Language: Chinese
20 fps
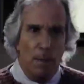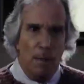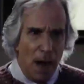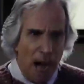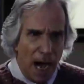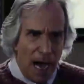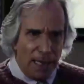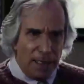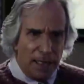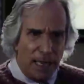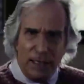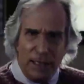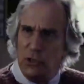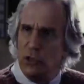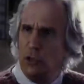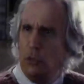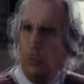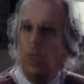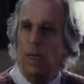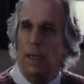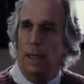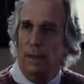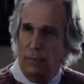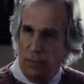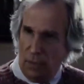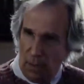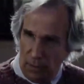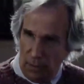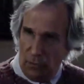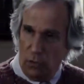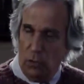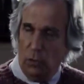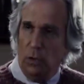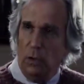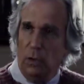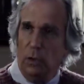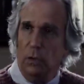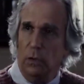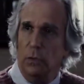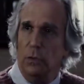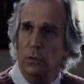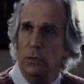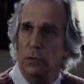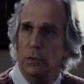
第二天，斯科特在他的